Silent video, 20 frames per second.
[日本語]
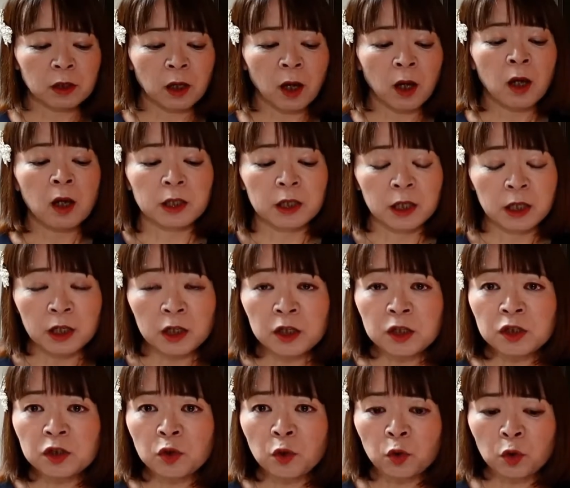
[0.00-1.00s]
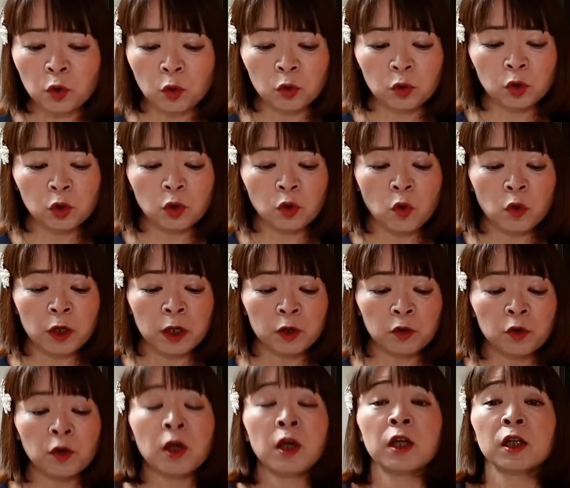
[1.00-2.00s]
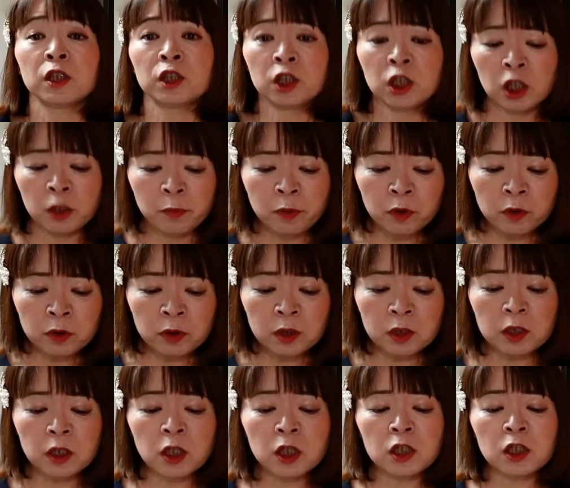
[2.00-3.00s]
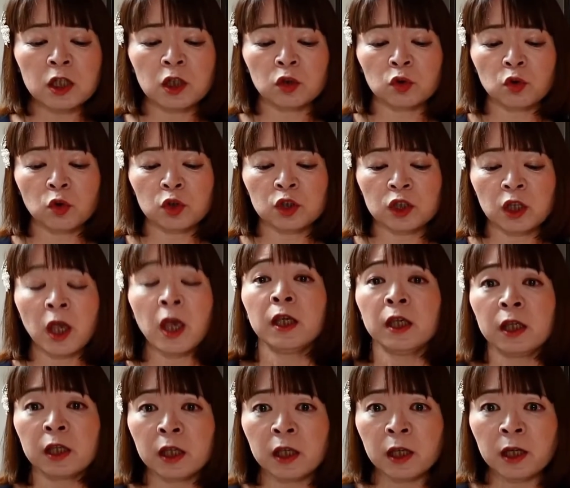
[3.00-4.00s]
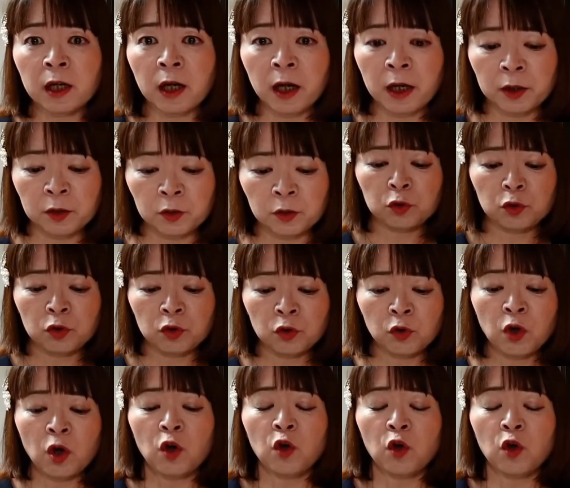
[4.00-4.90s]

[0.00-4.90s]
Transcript: た、キリスト教における自分自身として生き返るという